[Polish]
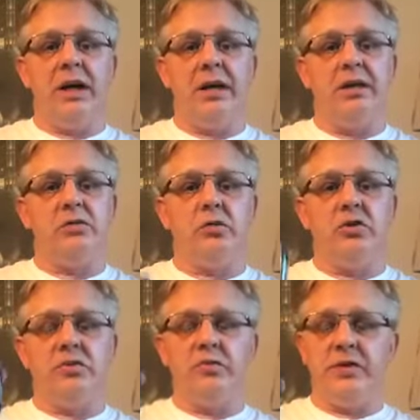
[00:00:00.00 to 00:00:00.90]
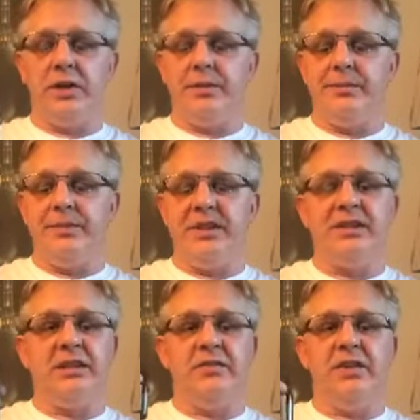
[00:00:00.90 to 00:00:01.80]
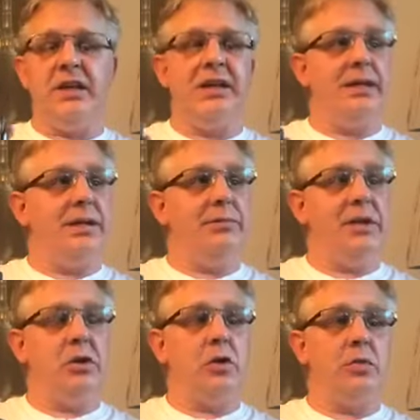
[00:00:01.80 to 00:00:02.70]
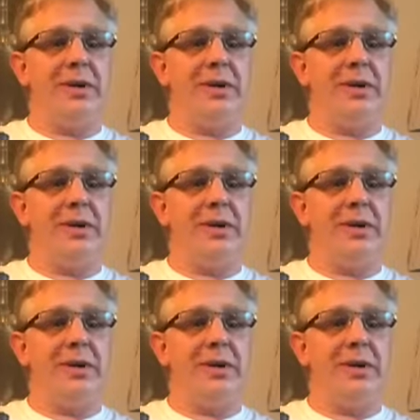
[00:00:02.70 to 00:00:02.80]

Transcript: ale tu już mówię, jest i wiele mikro,